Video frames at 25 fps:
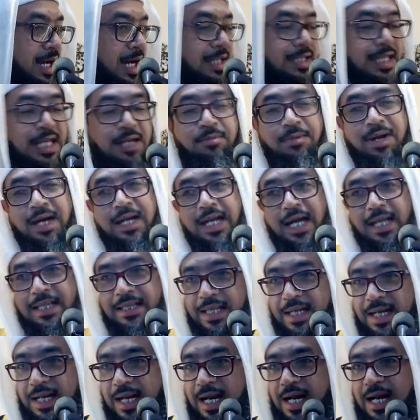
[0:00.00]
அதே மாதிரி
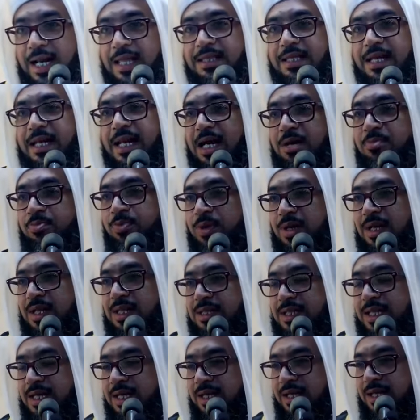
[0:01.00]
அந்த நாளில் தான் நான்
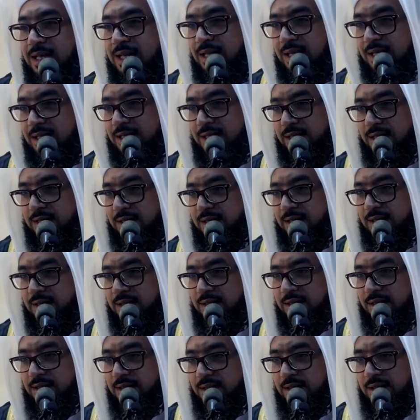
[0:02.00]
பிறந்தேங்கிறாங்க
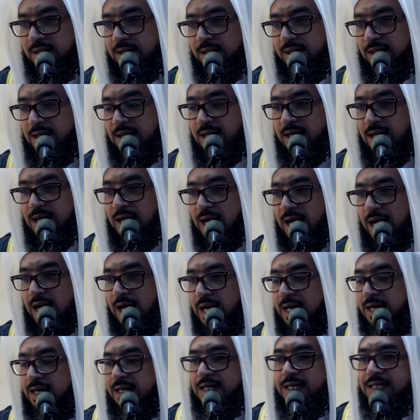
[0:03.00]

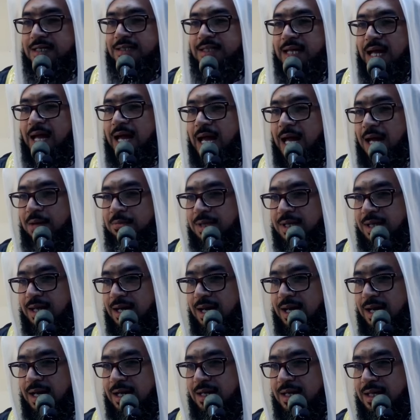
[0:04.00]
அன்றைய
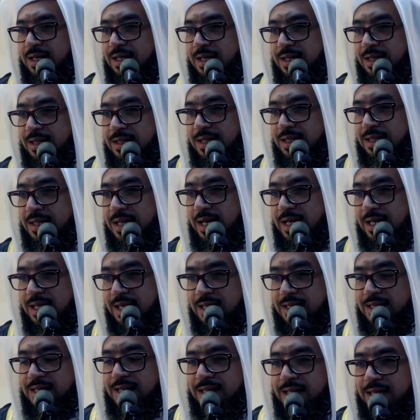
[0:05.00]
சஹாபிகளாக இருந்ததால்
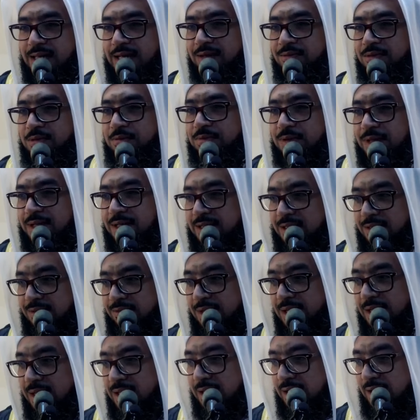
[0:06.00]
எதிர்கேள்வி
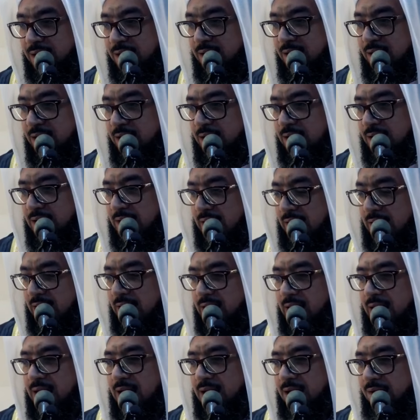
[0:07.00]
பிறக்கவில்லை
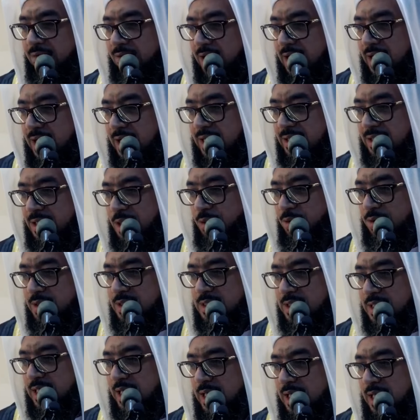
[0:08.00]
என்ன நாங்கள் வணக்கத்தை
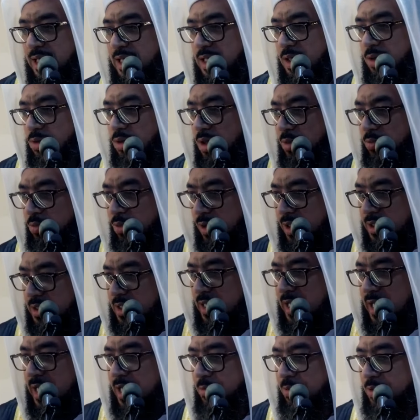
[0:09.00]
குறித்து கேட்டால் நீங்கள் உங்கள்
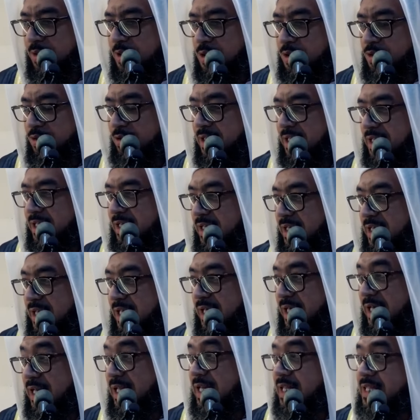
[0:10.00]
பிறந்த நாளை பற்றி சொல்லிட்டு
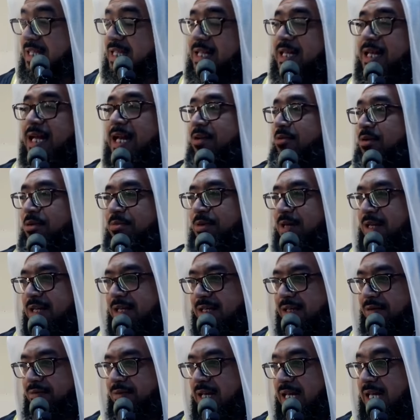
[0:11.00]
இருக்கிறீங்கன்னு எதிர்கேள்வி
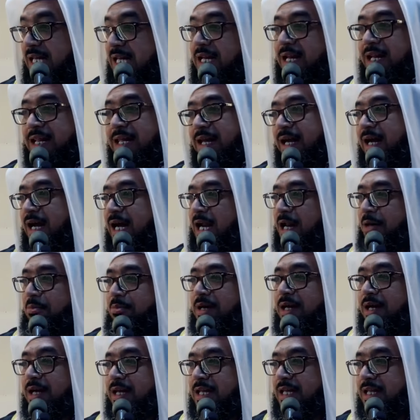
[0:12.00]
பிறக்கவில்லை இன்றைய
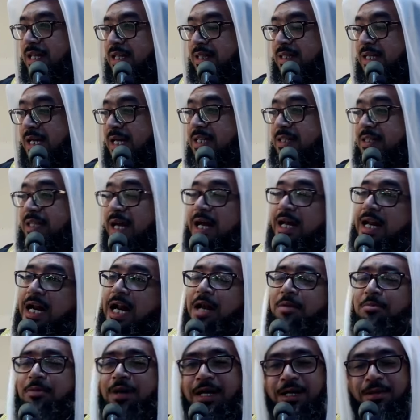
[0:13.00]
காலமாக இருந்தால்
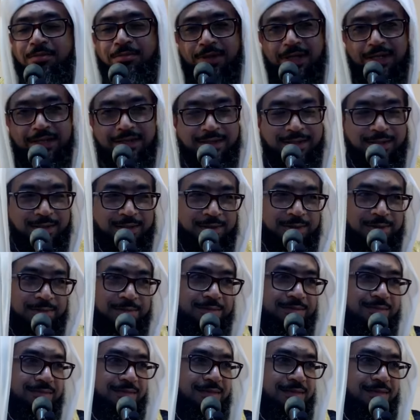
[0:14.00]
தாராளமாக பிறந்திருக்கும்